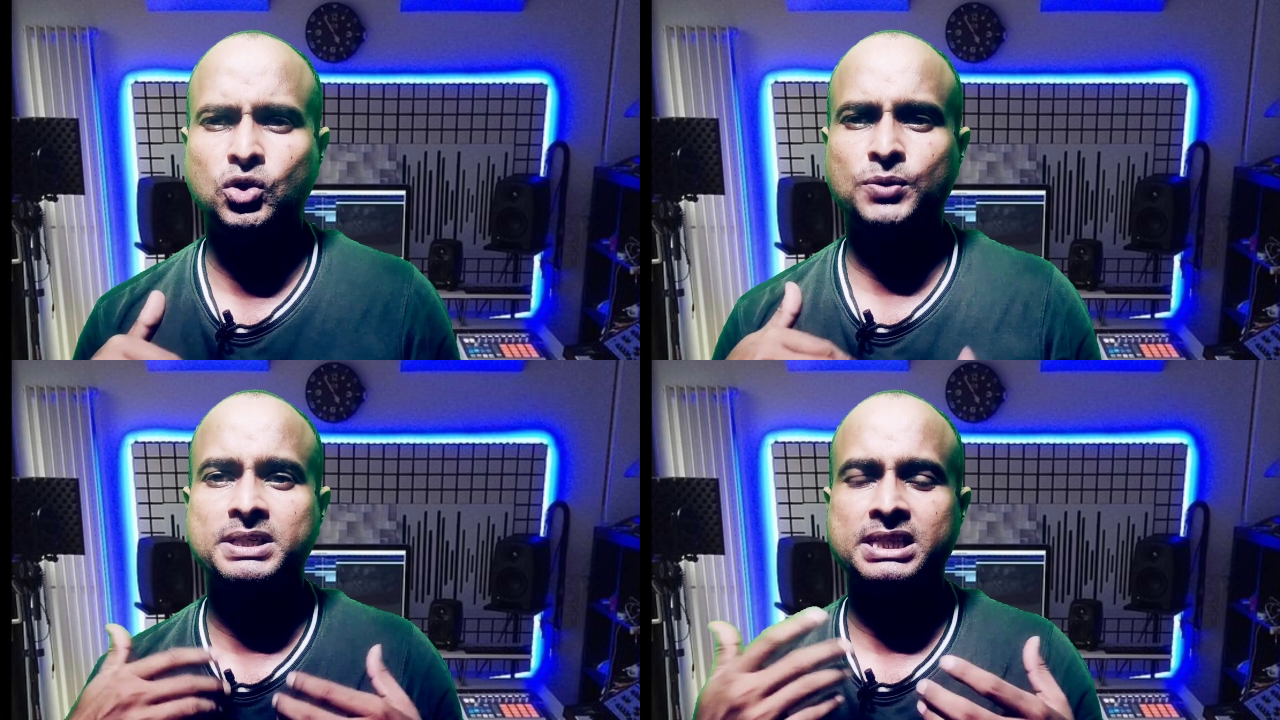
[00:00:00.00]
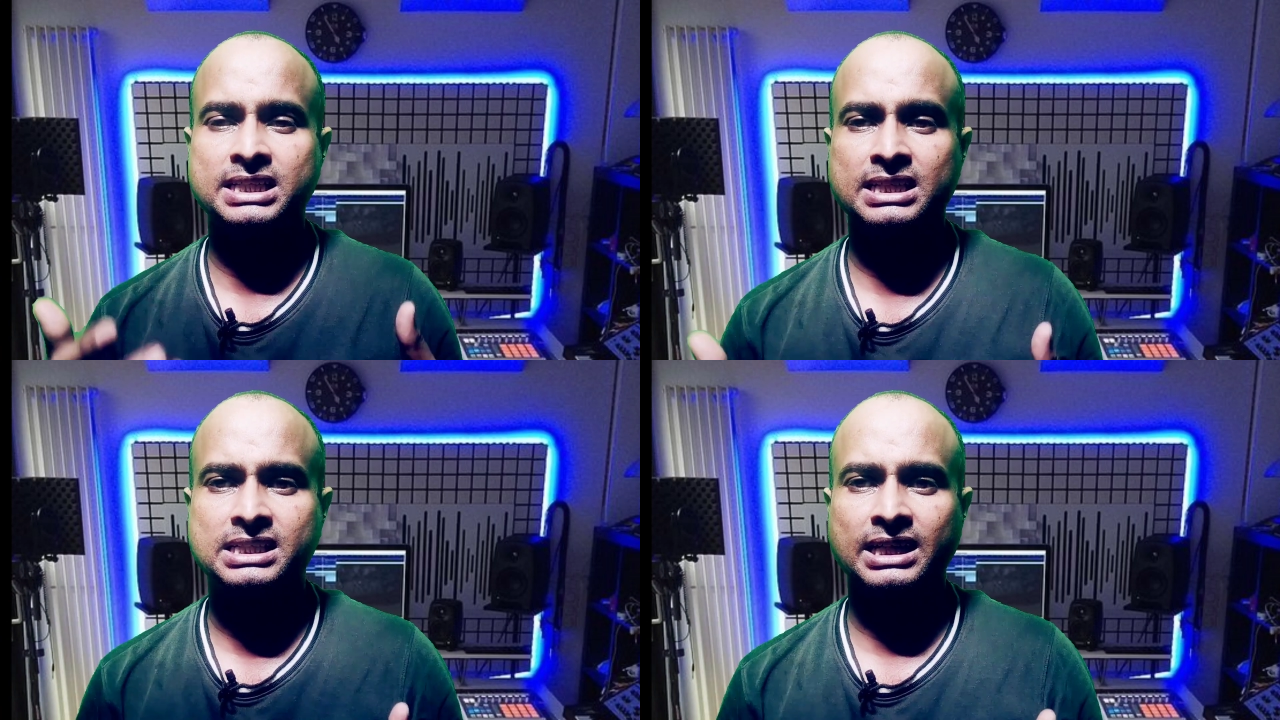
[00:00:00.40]
कुछ भी
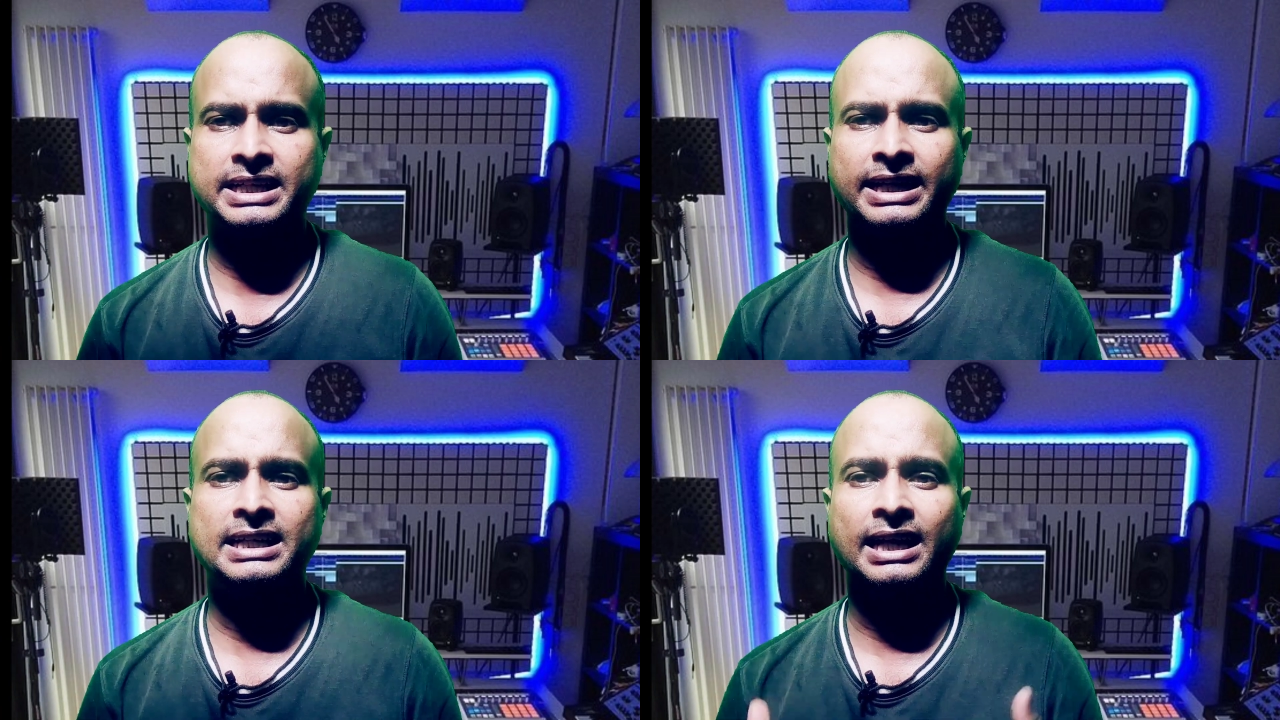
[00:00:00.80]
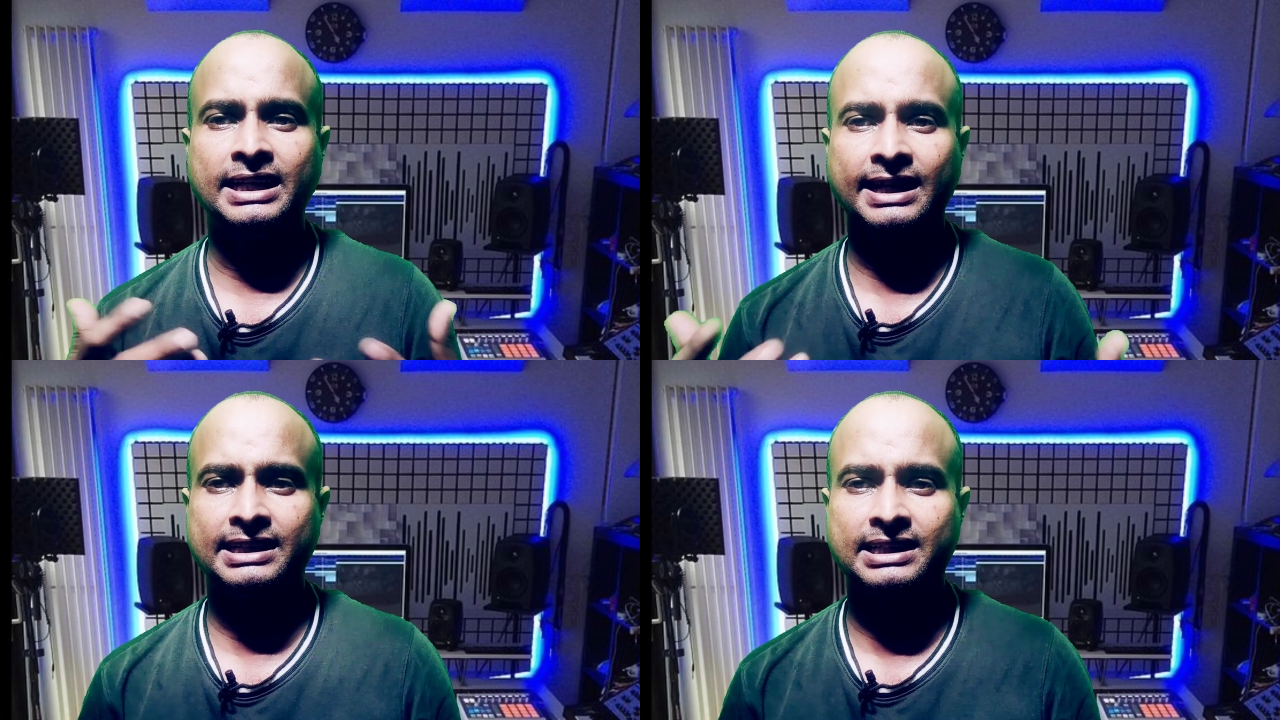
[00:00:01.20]
चेंजेस करके या
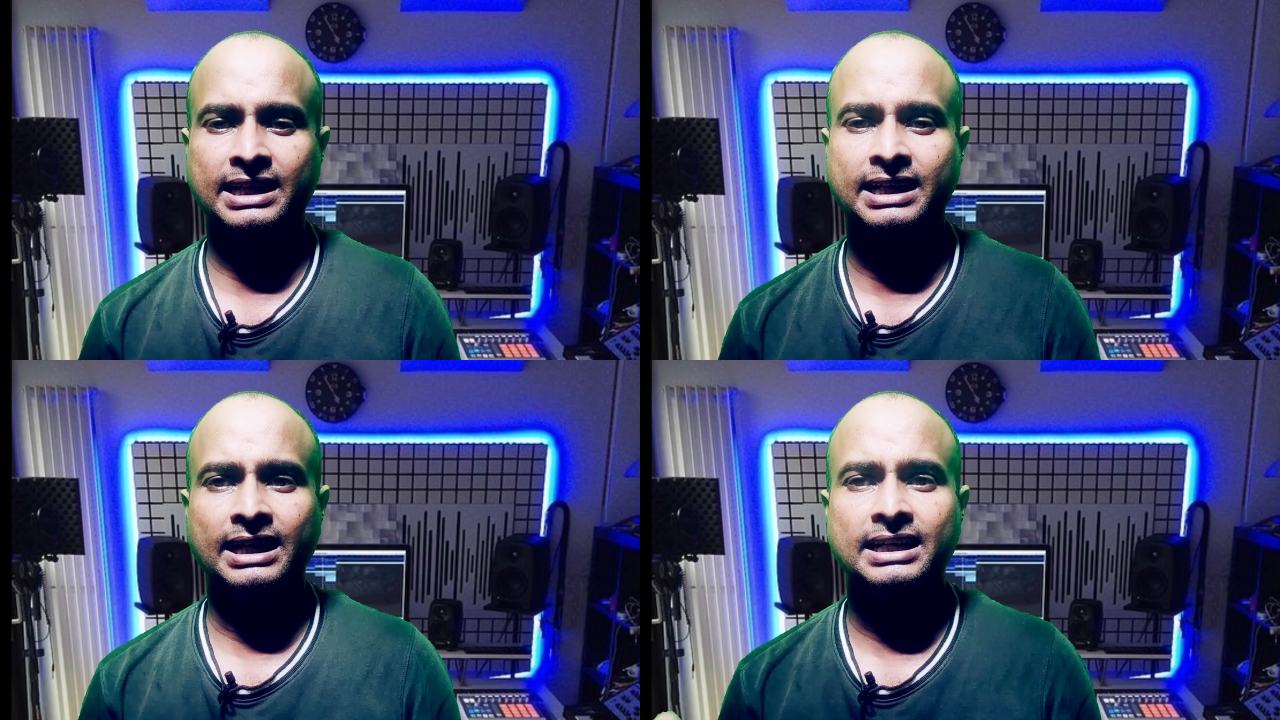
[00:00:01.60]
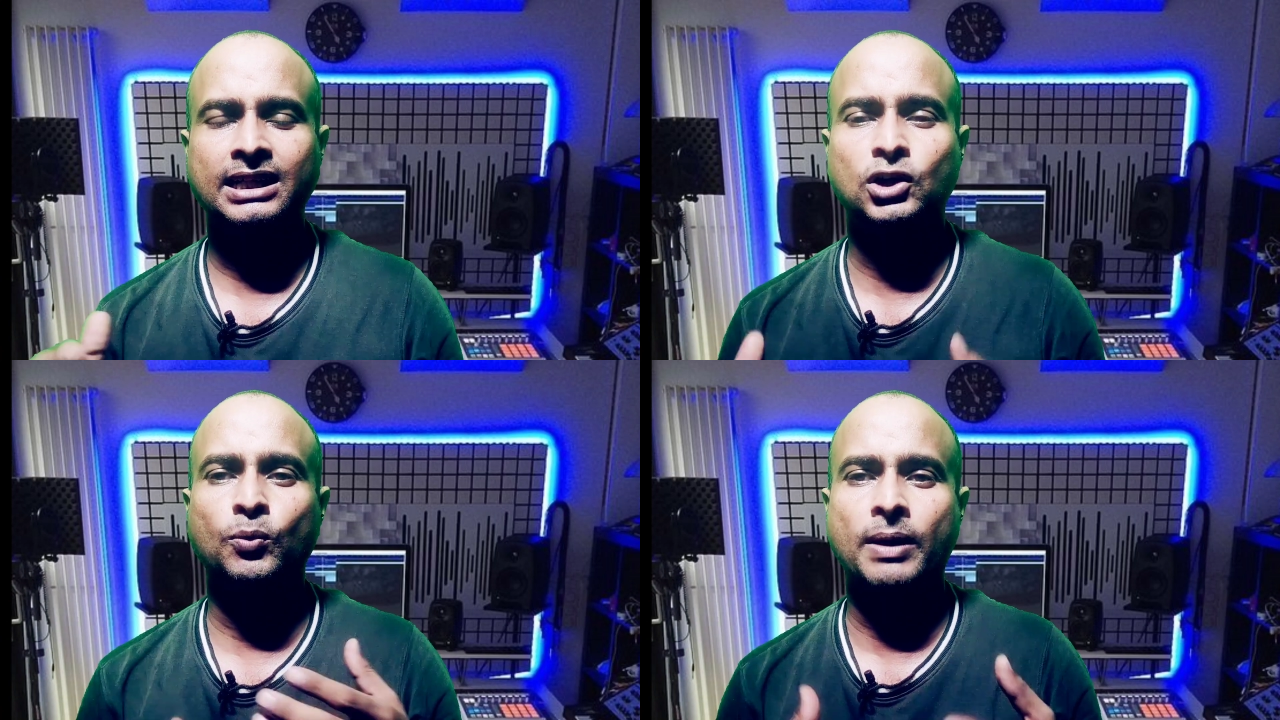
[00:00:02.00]
डिलीट करके
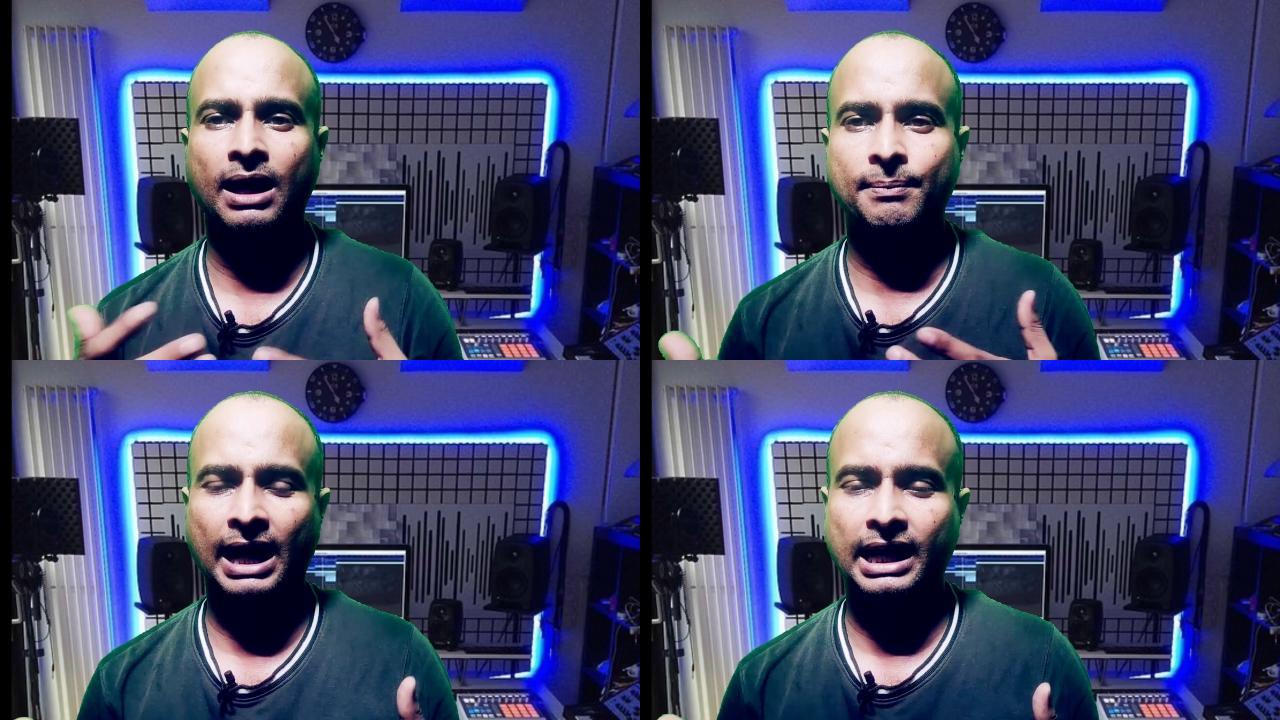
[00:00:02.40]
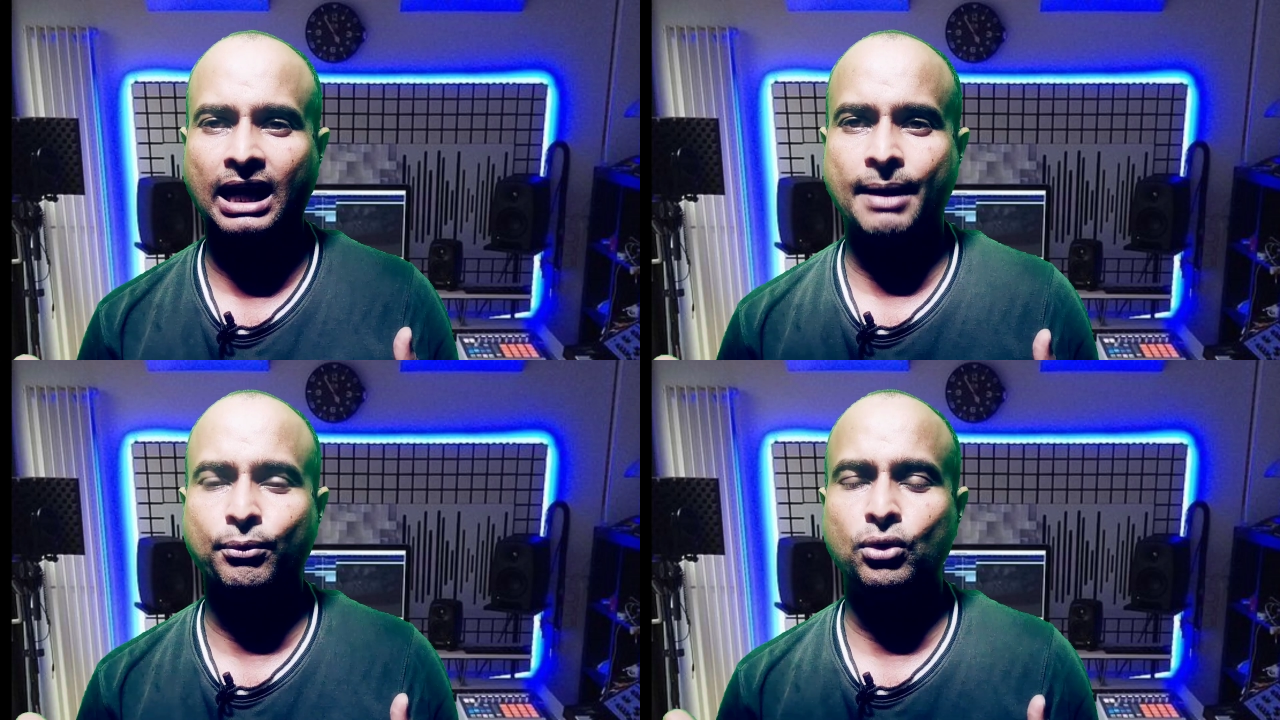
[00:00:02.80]
या दोबारा बना के
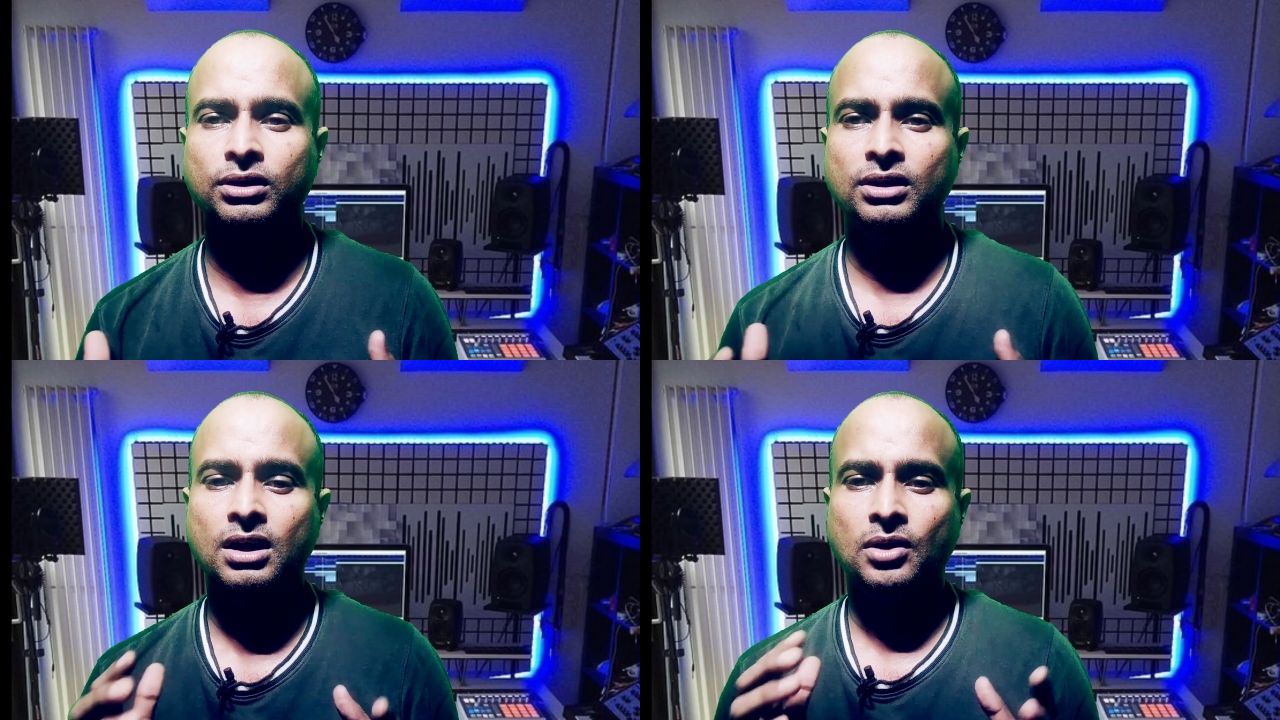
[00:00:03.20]
आप लोग